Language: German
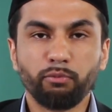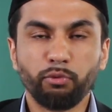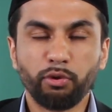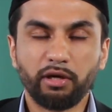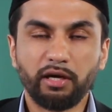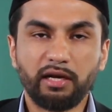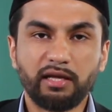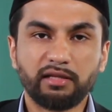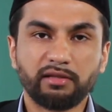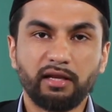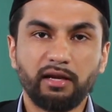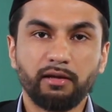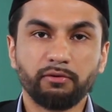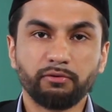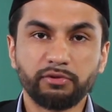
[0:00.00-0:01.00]
Möge
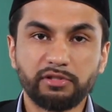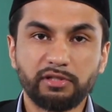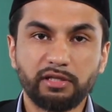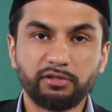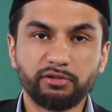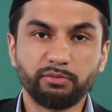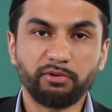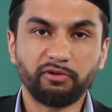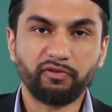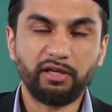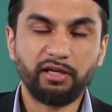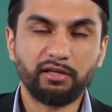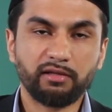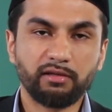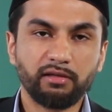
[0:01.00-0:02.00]
Allah uns dazu
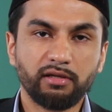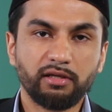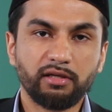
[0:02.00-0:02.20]
befähigen.